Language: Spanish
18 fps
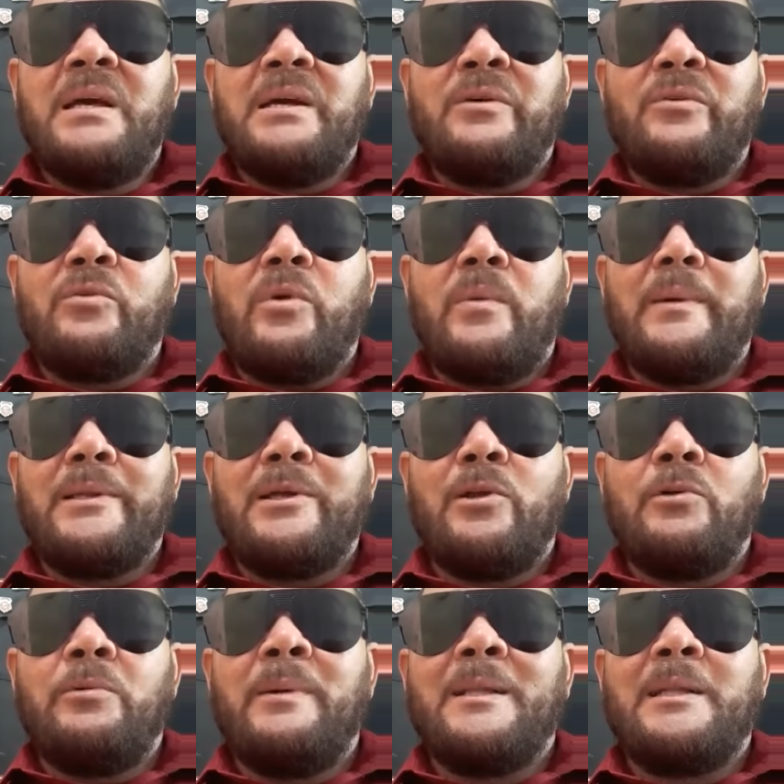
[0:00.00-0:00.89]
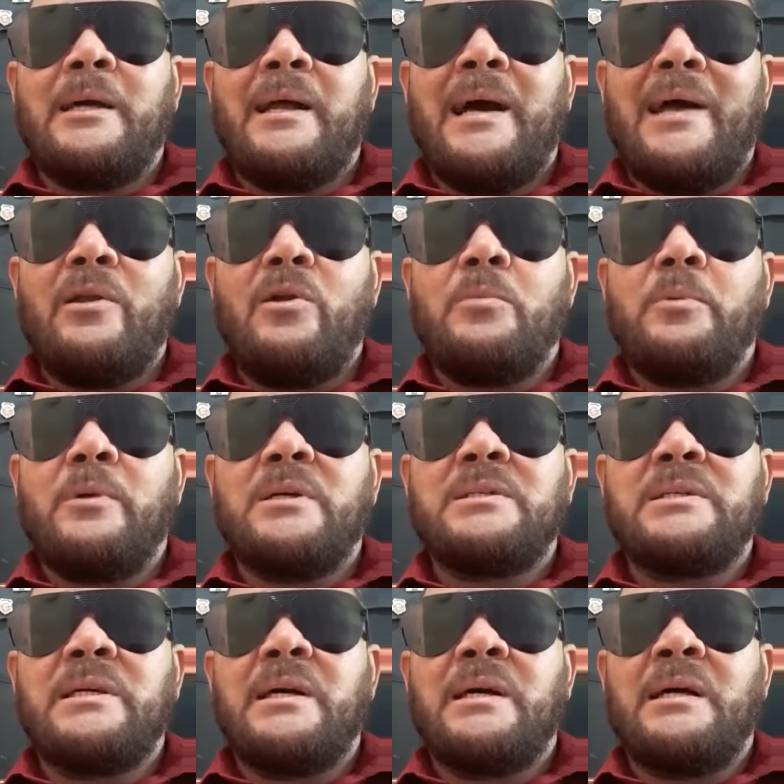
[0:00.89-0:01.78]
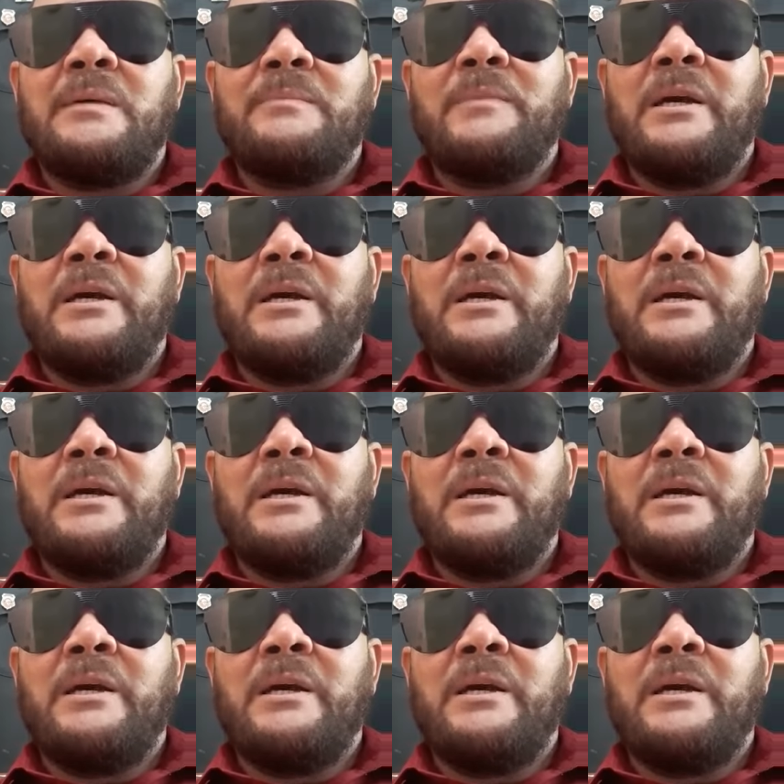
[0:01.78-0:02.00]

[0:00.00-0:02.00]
que obviamente los veteranos, los policías,